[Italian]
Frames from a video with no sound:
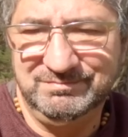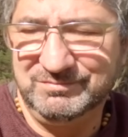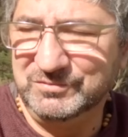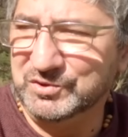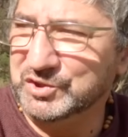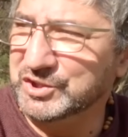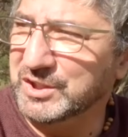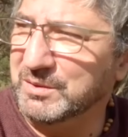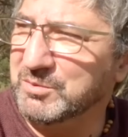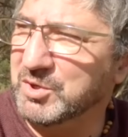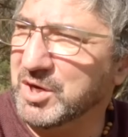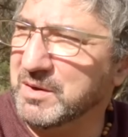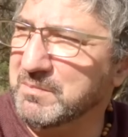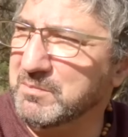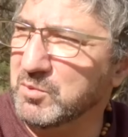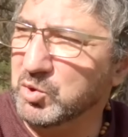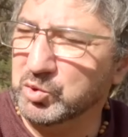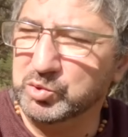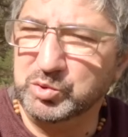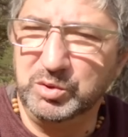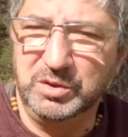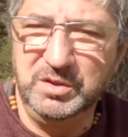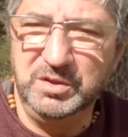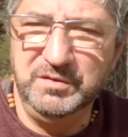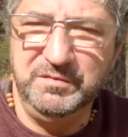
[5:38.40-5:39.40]
diciamo che è
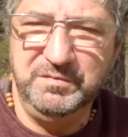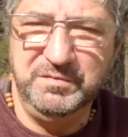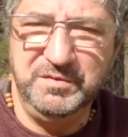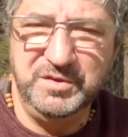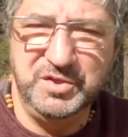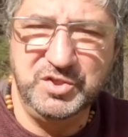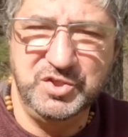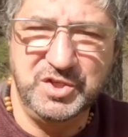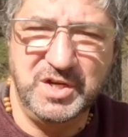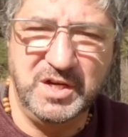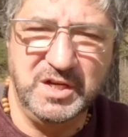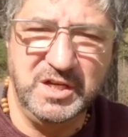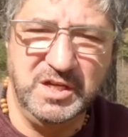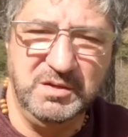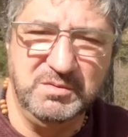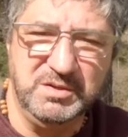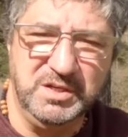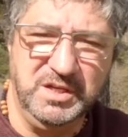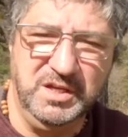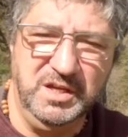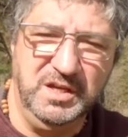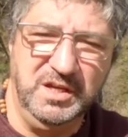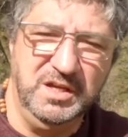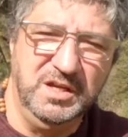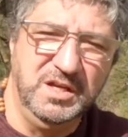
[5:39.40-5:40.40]
molto difficile anche
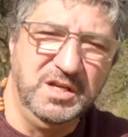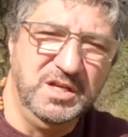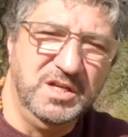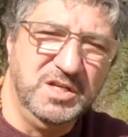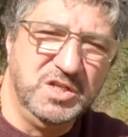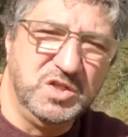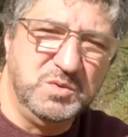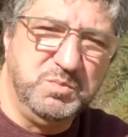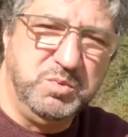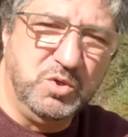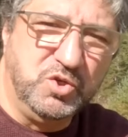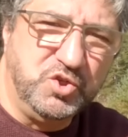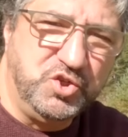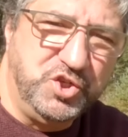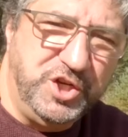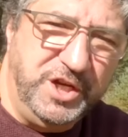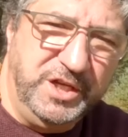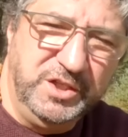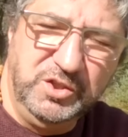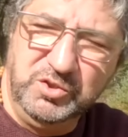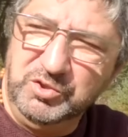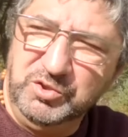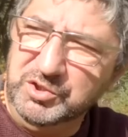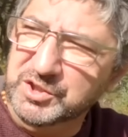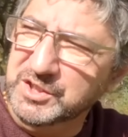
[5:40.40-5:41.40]
perché
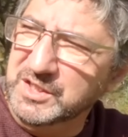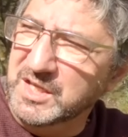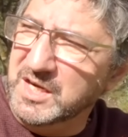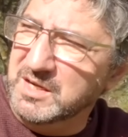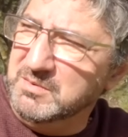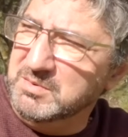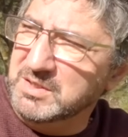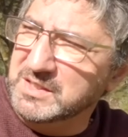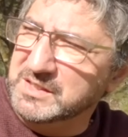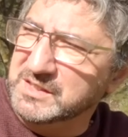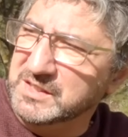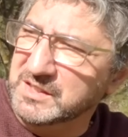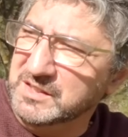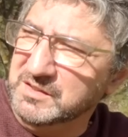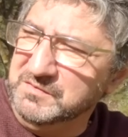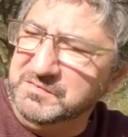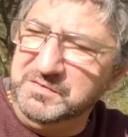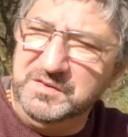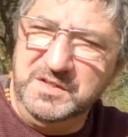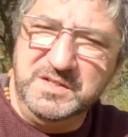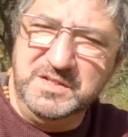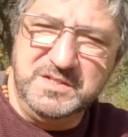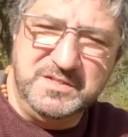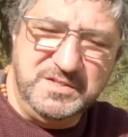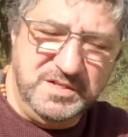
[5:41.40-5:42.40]
sporgendoti dalla parte del
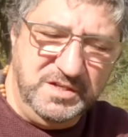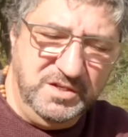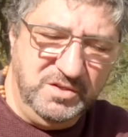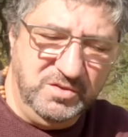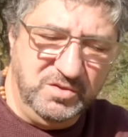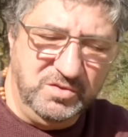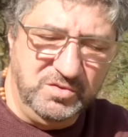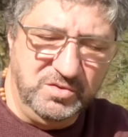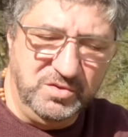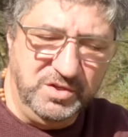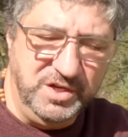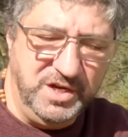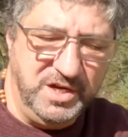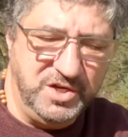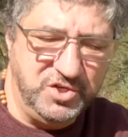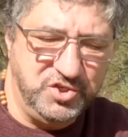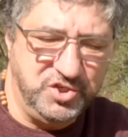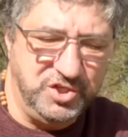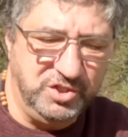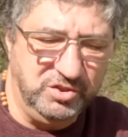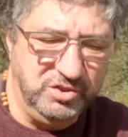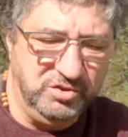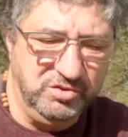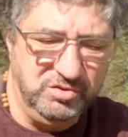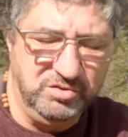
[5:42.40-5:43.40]
finestrino non
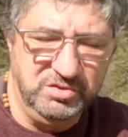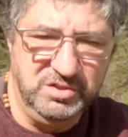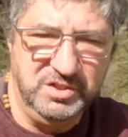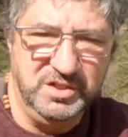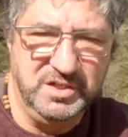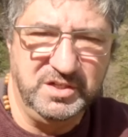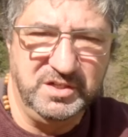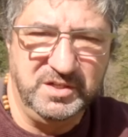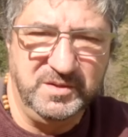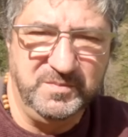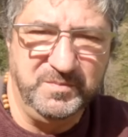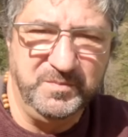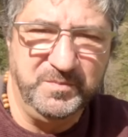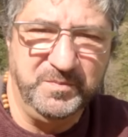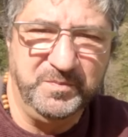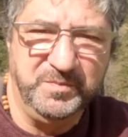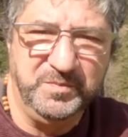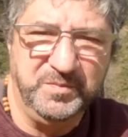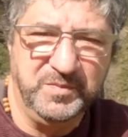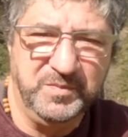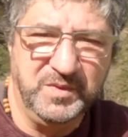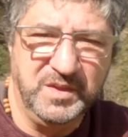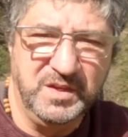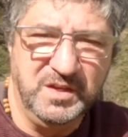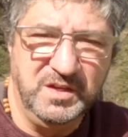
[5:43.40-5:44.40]
riesci a togliere
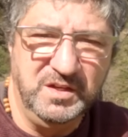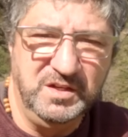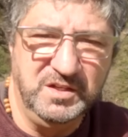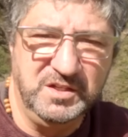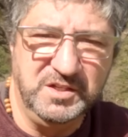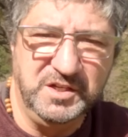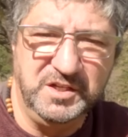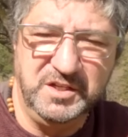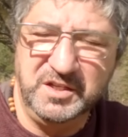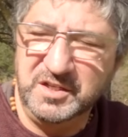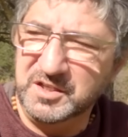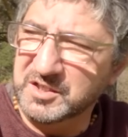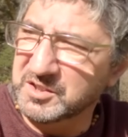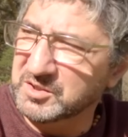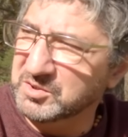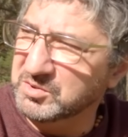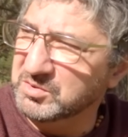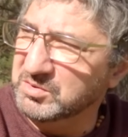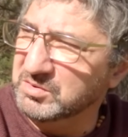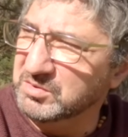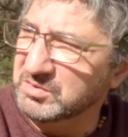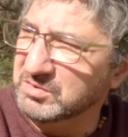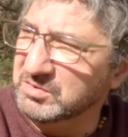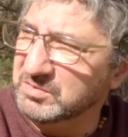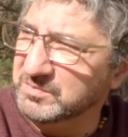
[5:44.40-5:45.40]
il cricchetto.
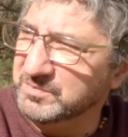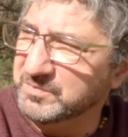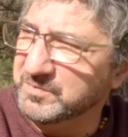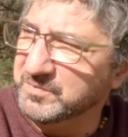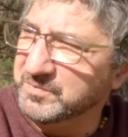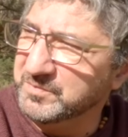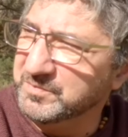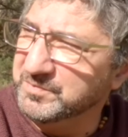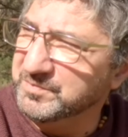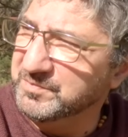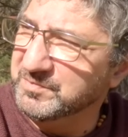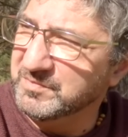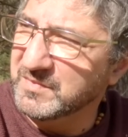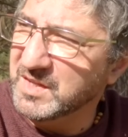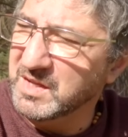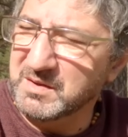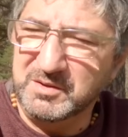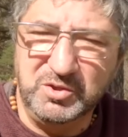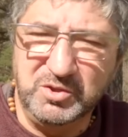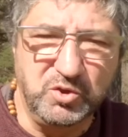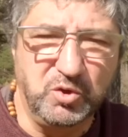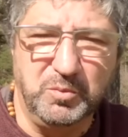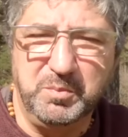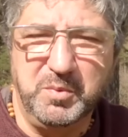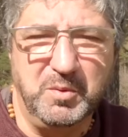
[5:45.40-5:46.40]
È
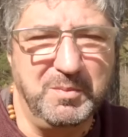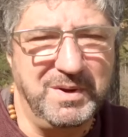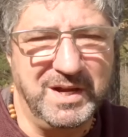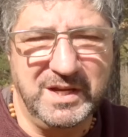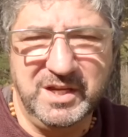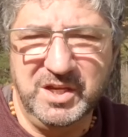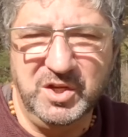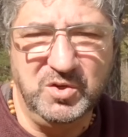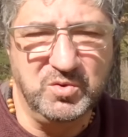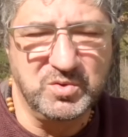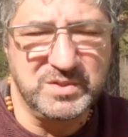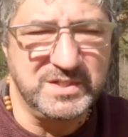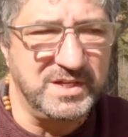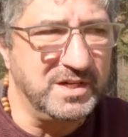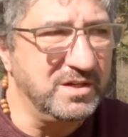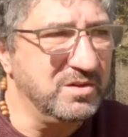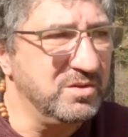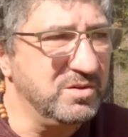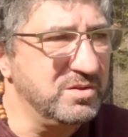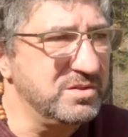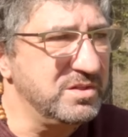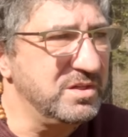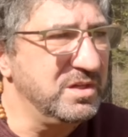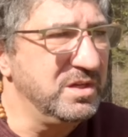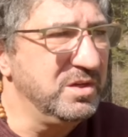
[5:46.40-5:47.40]
troppo macchinosa la
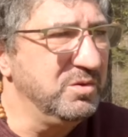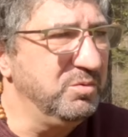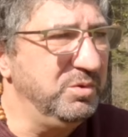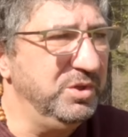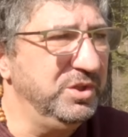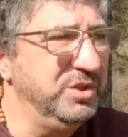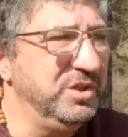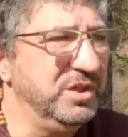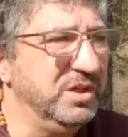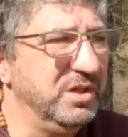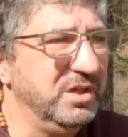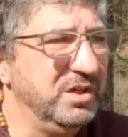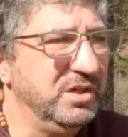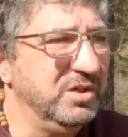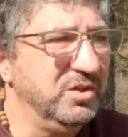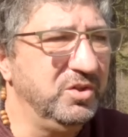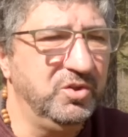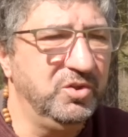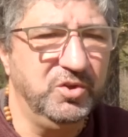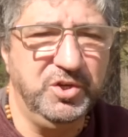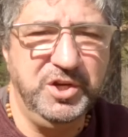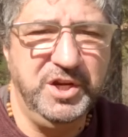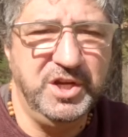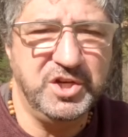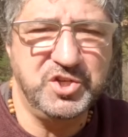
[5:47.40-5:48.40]
cosa, quindi
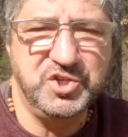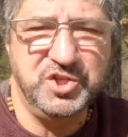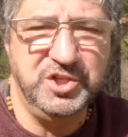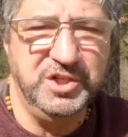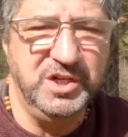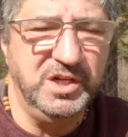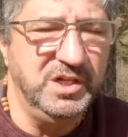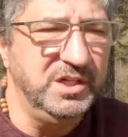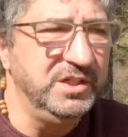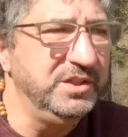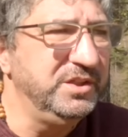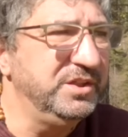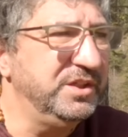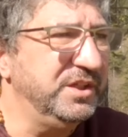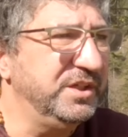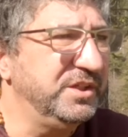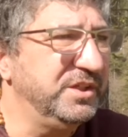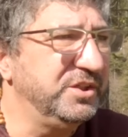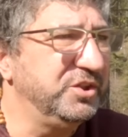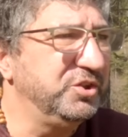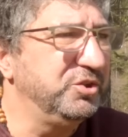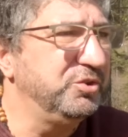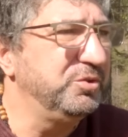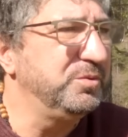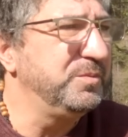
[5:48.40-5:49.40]
non riesci
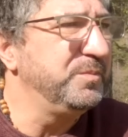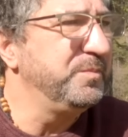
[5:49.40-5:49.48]
nell'intento.